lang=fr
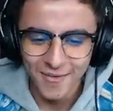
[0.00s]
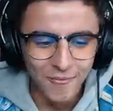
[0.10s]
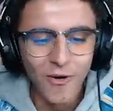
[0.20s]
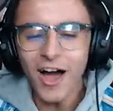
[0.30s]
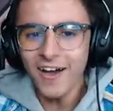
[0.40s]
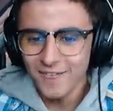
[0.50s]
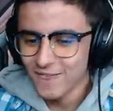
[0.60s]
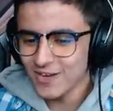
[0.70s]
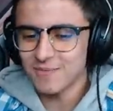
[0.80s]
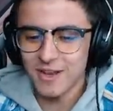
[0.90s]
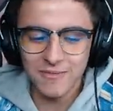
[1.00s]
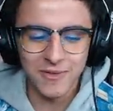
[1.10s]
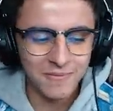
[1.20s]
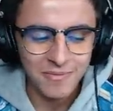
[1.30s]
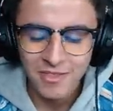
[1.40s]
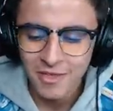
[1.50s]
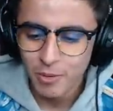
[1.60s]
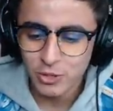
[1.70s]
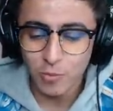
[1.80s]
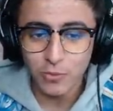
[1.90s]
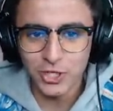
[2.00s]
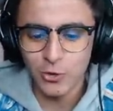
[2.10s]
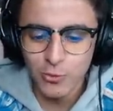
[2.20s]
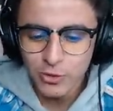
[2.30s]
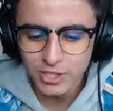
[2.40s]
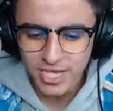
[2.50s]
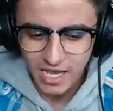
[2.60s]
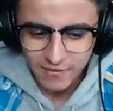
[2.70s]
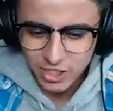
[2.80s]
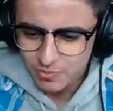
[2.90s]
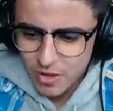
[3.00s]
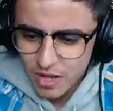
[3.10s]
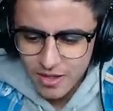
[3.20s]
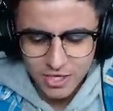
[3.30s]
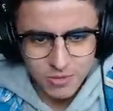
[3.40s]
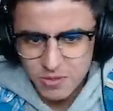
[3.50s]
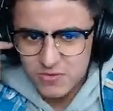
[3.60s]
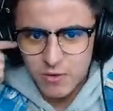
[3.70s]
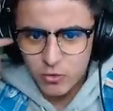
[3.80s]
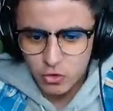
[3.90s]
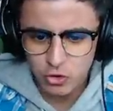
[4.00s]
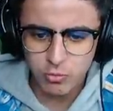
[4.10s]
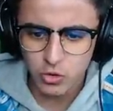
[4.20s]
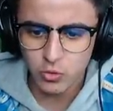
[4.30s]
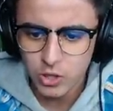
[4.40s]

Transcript: Moi, moi j'ai bien aimé. Parce qu'en plus j'ai eu Windows qui est arrivé, je sais pas, je sais pas si vous avez entendu le bruit de